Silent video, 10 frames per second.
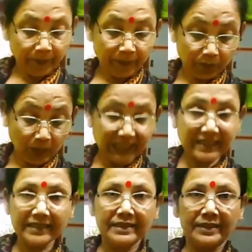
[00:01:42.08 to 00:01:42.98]
না
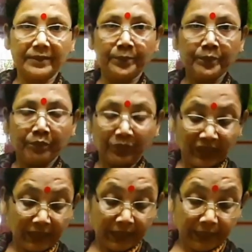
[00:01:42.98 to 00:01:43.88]
মাছের ডিম
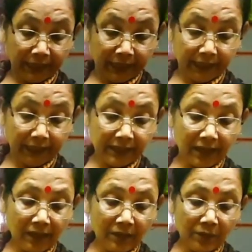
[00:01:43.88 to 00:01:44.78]
এটা
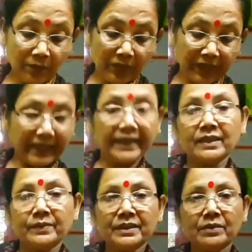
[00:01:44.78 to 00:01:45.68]
রেখে
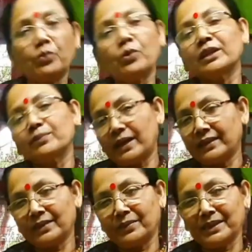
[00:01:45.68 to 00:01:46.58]
দেবে পরে
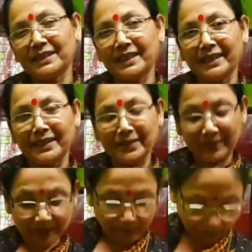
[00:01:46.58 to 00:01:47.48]
বাড়িতে ভেজে খেয়ে নেবেন